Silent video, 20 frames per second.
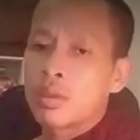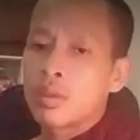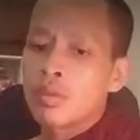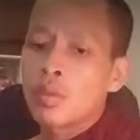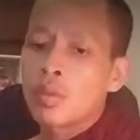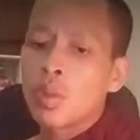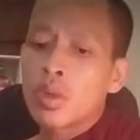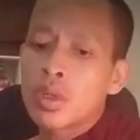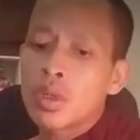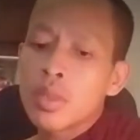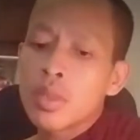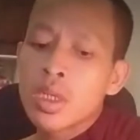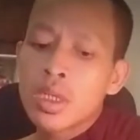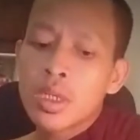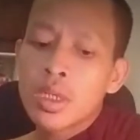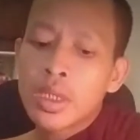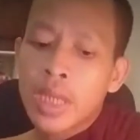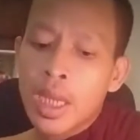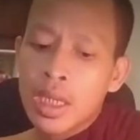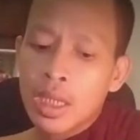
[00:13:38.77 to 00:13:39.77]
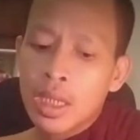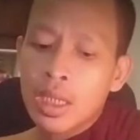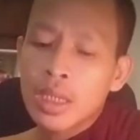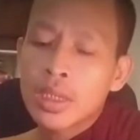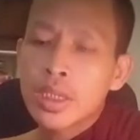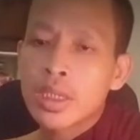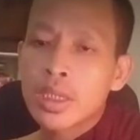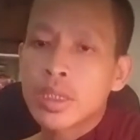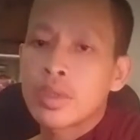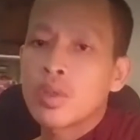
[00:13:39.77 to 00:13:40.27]
rồi cái bờ khơi hai ta
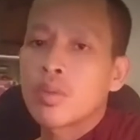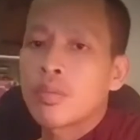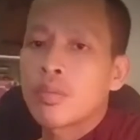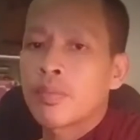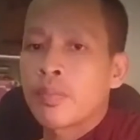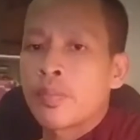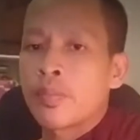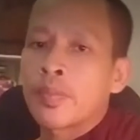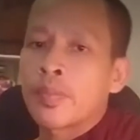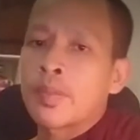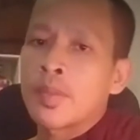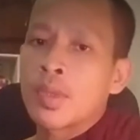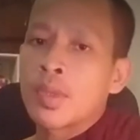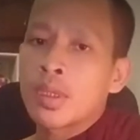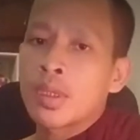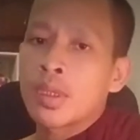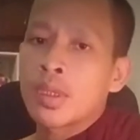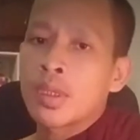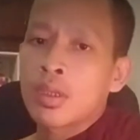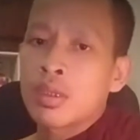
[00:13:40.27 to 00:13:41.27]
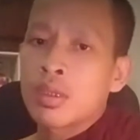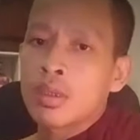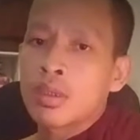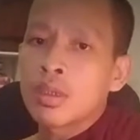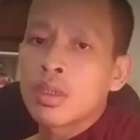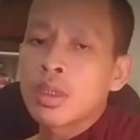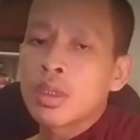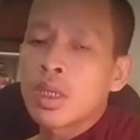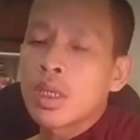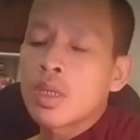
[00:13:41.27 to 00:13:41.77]
lớn này nhung
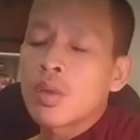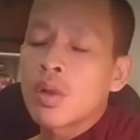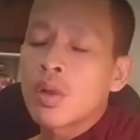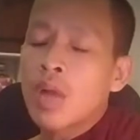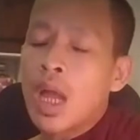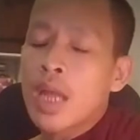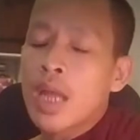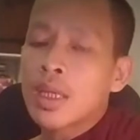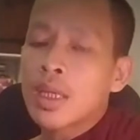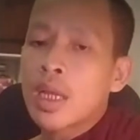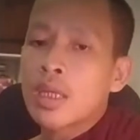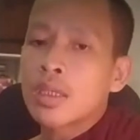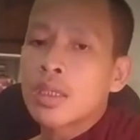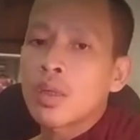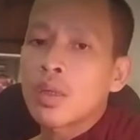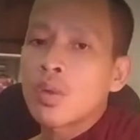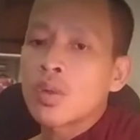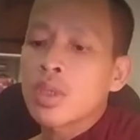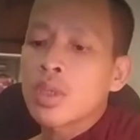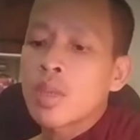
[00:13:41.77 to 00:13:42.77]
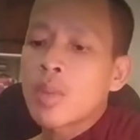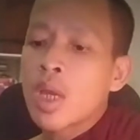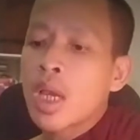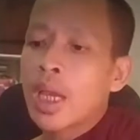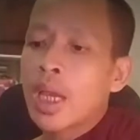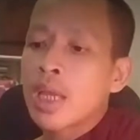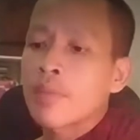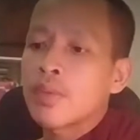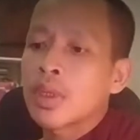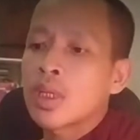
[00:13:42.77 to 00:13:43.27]
rừng ấy có ai cao tới rồi tại bờ hai
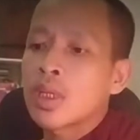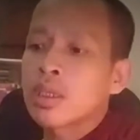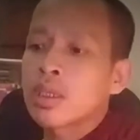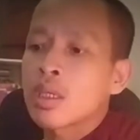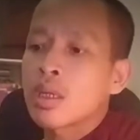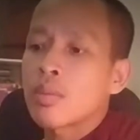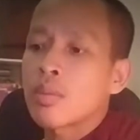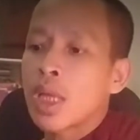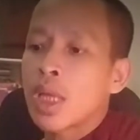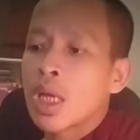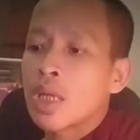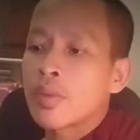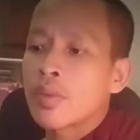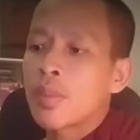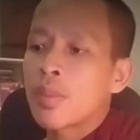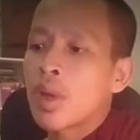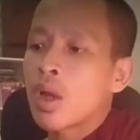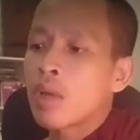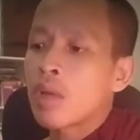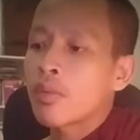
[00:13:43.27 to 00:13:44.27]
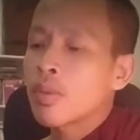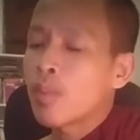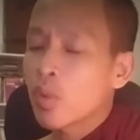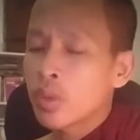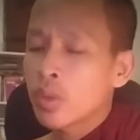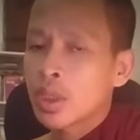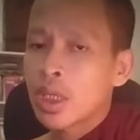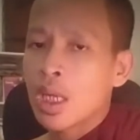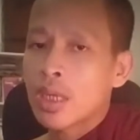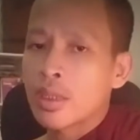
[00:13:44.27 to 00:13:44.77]
bên nơi tại đầm nào với pol với bục dây
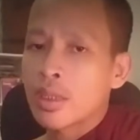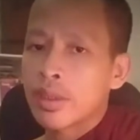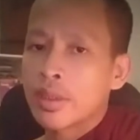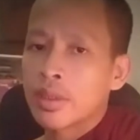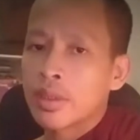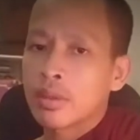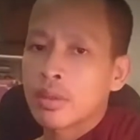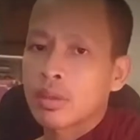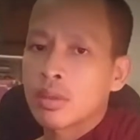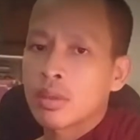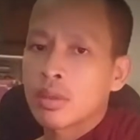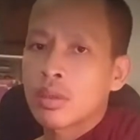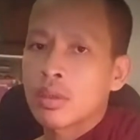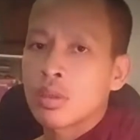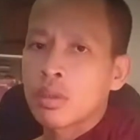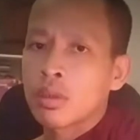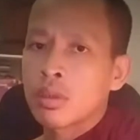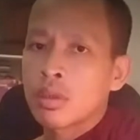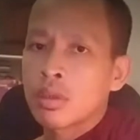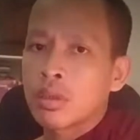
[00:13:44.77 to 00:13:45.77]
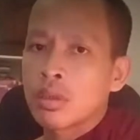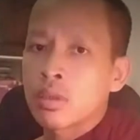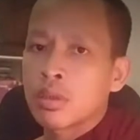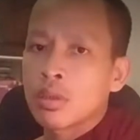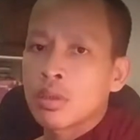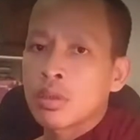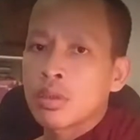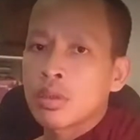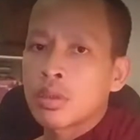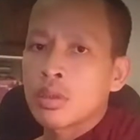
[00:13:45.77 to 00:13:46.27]
cao đây
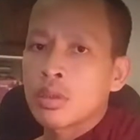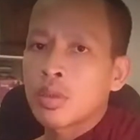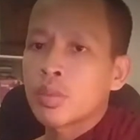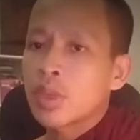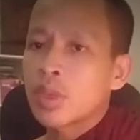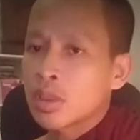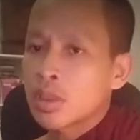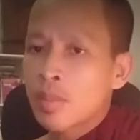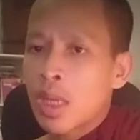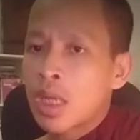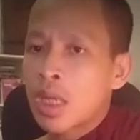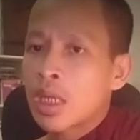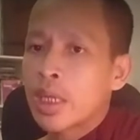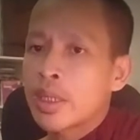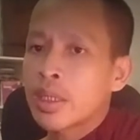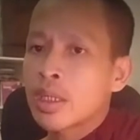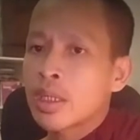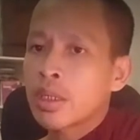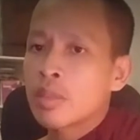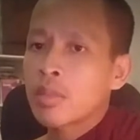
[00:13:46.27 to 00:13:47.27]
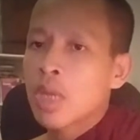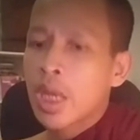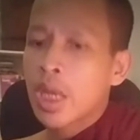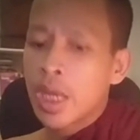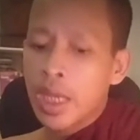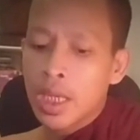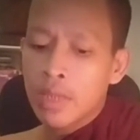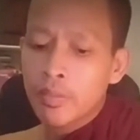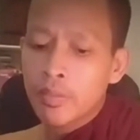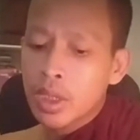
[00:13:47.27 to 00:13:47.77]
nhóm trời ba cái này bờ hai
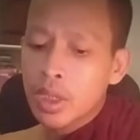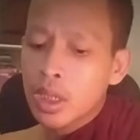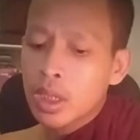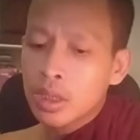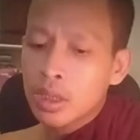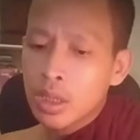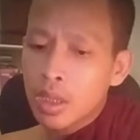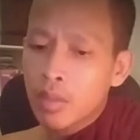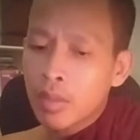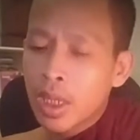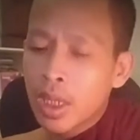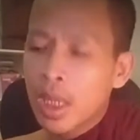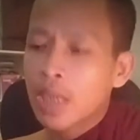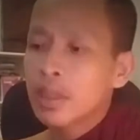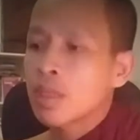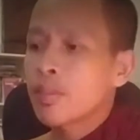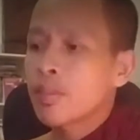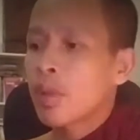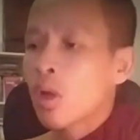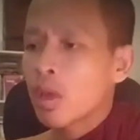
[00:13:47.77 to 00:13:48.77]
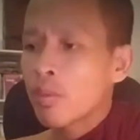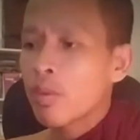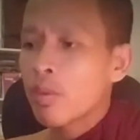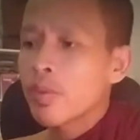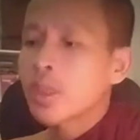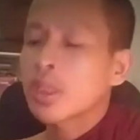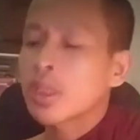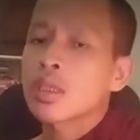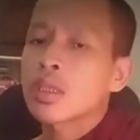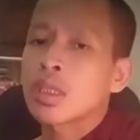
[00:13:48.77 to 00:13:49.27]
viên nơi tại đồng nào thấy Paul bảo biết
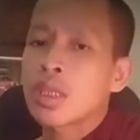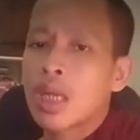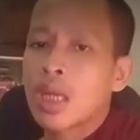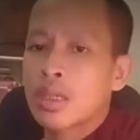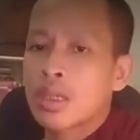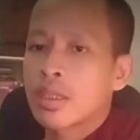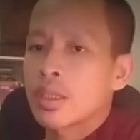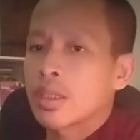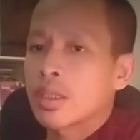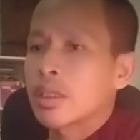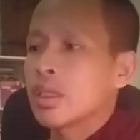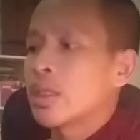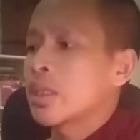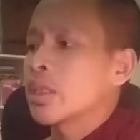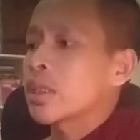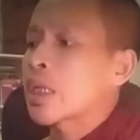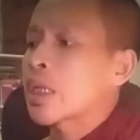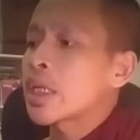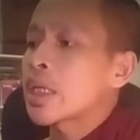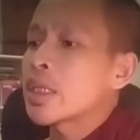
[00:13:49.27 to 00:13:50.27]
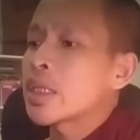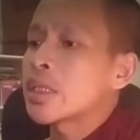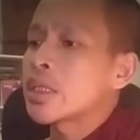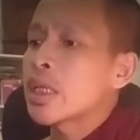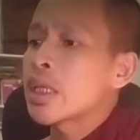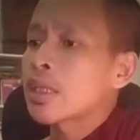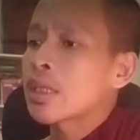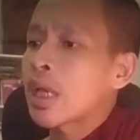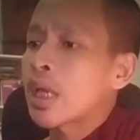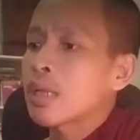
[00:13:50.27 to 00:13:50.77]
trời tự cào đấy đại kỳ dây
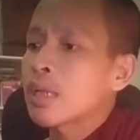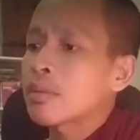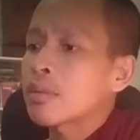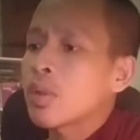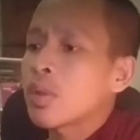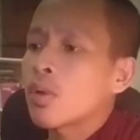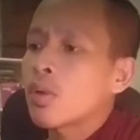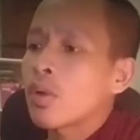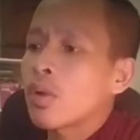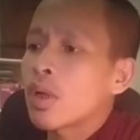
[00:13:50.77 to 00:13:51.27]
tháng bồ rót